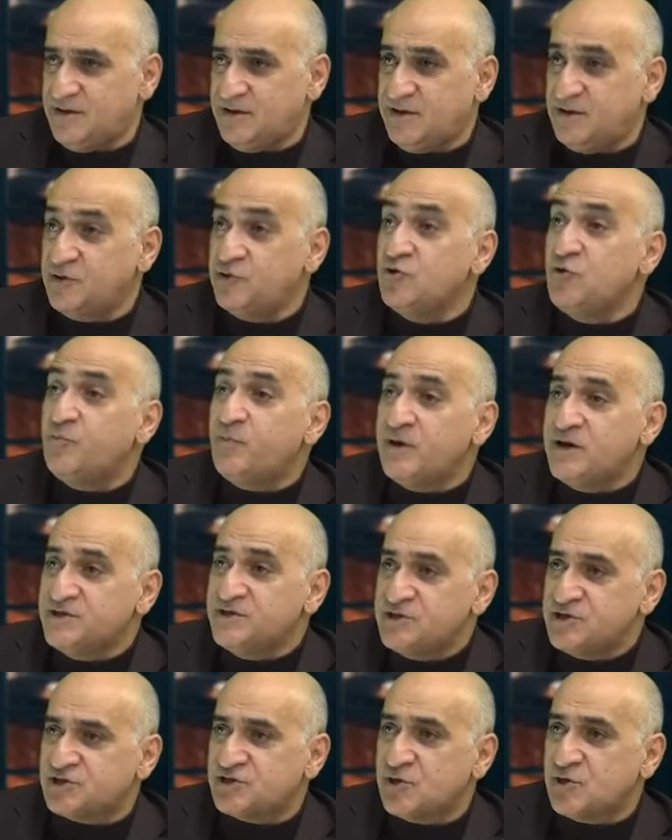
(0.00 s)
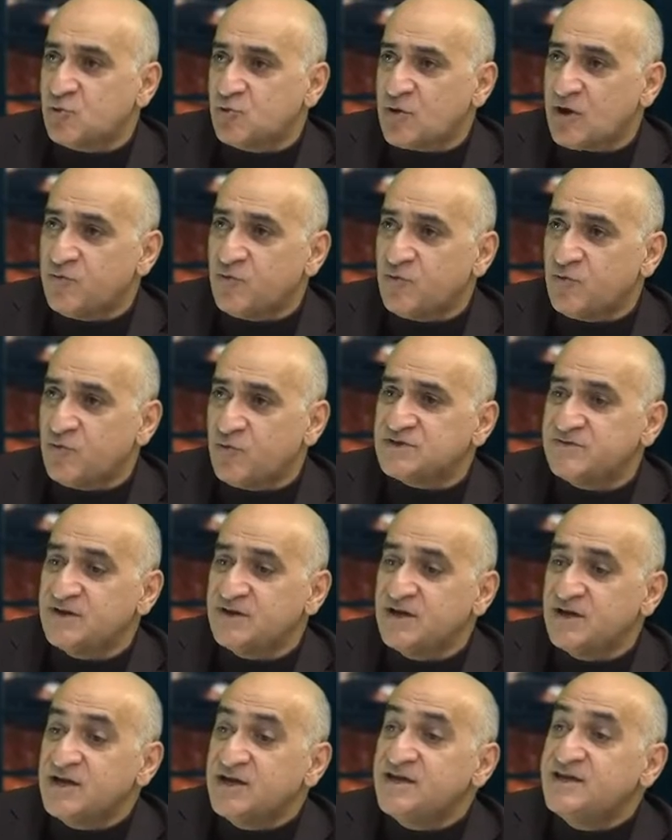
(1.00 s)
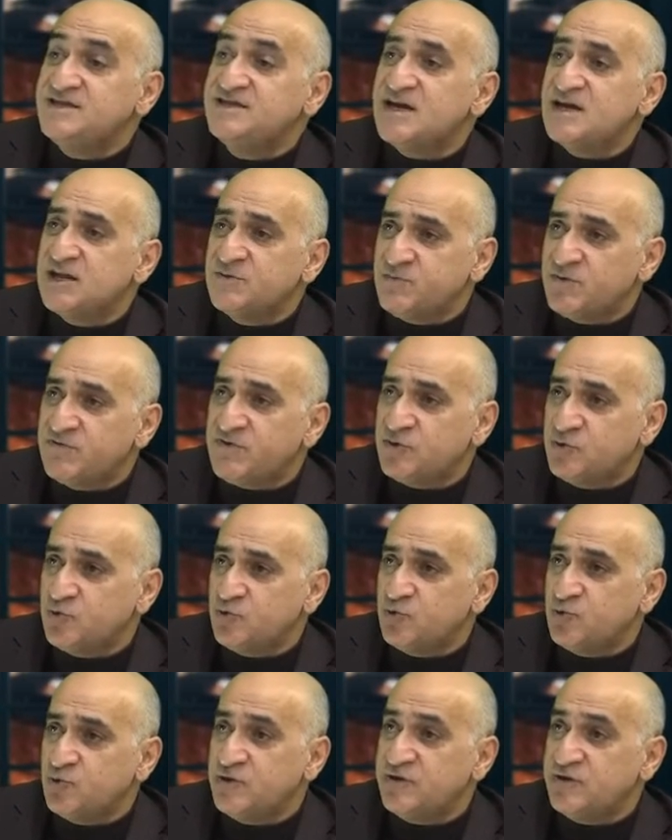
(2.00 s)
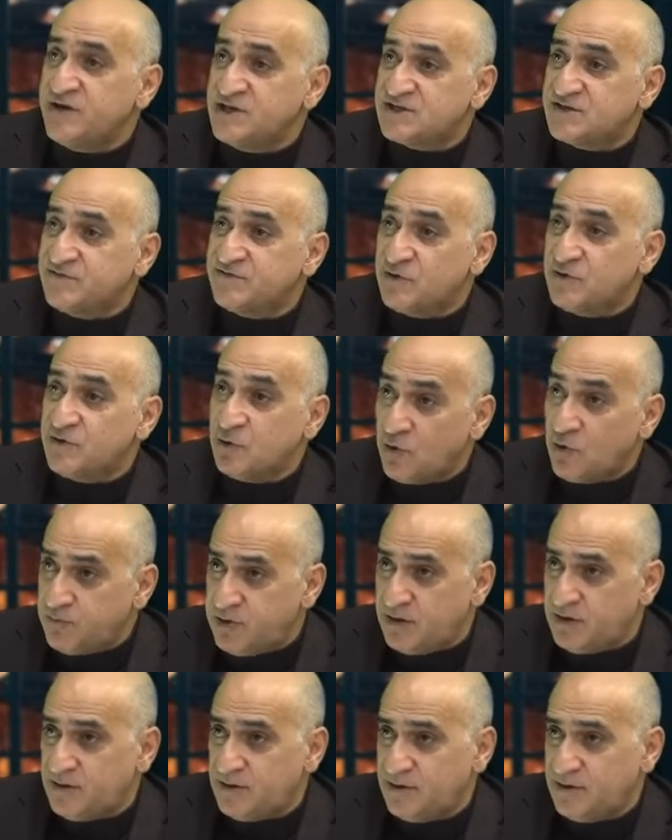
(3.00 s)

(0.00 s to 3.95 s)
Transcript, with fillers: ее политическое руководство, идя на поводу у еврейского лобби,